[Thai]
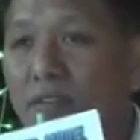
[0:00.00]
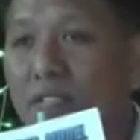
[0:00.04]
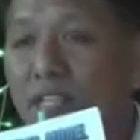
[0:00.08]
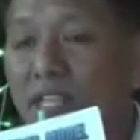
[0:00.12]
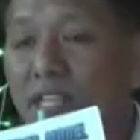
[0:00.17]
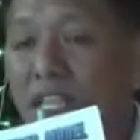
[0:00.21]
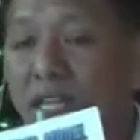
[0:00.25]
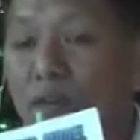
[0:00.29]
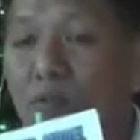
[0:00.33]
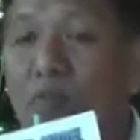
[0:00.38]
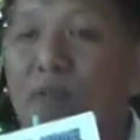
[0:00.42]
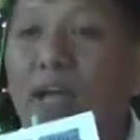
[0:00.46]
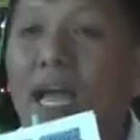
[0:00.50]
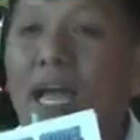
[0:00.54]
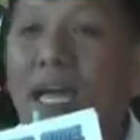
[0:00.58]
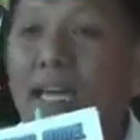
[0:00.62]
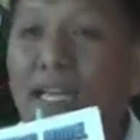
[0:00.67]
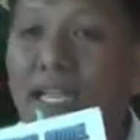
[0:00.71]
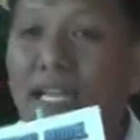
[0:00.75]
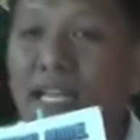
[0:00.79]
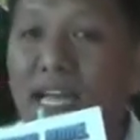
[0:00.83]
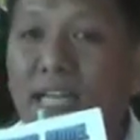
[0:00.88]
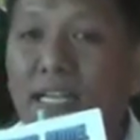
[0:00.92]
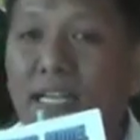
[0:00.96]
จึงเห็นโอกาส
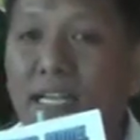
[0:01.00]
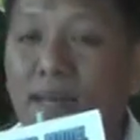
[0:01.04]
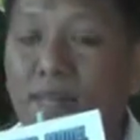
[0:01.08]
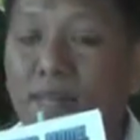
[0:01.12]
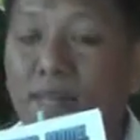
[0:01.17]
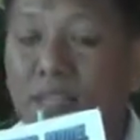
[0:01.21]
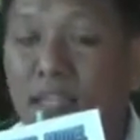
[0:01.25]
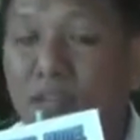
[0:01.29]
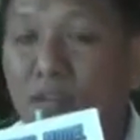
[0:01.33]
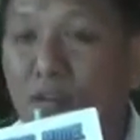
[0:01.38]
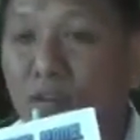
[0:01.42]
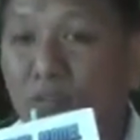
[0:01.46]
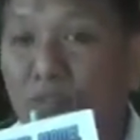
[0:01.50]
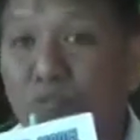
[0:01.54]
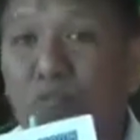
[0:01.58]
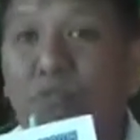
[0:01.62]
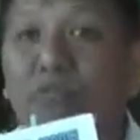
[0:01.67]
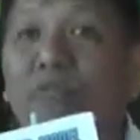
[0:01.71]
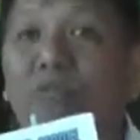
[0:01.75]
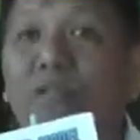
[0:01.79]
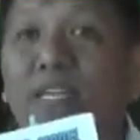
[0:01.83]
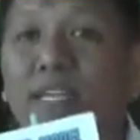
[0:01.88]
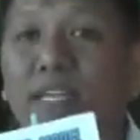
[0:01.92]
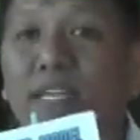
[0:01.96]
ในการทำเรื่องของศู
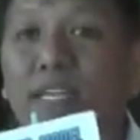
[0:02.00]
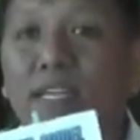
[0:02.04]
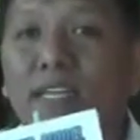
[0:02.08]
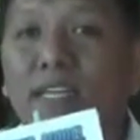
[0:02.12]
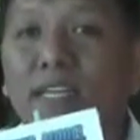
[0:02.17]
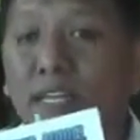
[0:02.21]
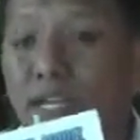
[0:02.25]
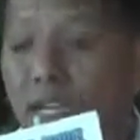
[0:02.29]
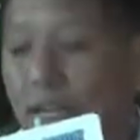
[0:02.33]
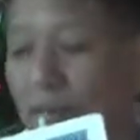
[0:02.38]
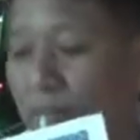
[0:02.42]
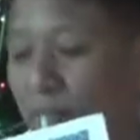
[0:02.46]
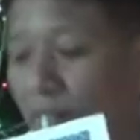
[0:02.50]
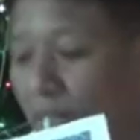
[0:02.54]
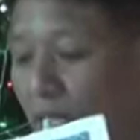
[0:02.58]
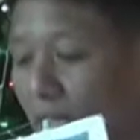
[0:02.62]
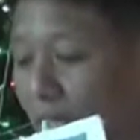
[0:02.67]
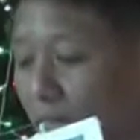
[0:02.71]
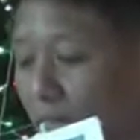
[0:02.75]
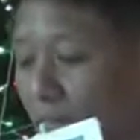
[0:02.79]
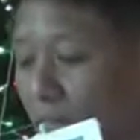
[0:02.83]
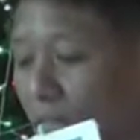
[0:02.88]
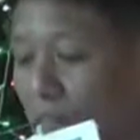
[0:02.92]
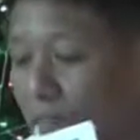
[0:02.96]
นย์ธุรกิจนะครับ
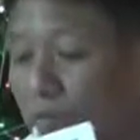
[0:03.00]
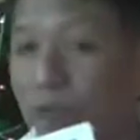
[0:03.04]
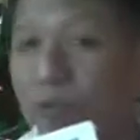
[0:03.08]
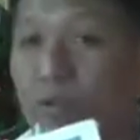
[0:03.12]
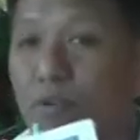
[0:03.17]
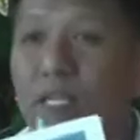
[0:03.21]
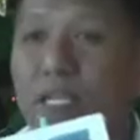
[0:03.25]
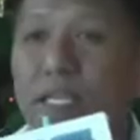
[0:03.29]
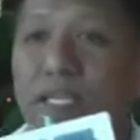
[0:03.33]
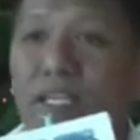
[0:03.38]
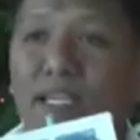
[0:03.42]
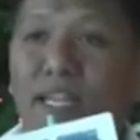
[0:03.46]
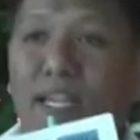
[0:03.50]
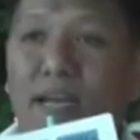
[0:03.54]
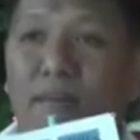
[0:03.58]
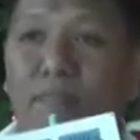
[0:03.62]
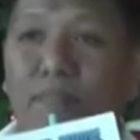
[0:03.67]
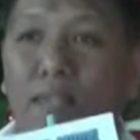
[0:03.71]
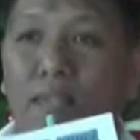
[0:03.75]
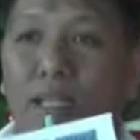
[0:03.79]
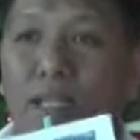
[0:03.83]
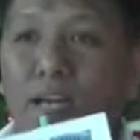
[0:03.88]
ซึ่งในศูนย์ธุรกิจเนี่ย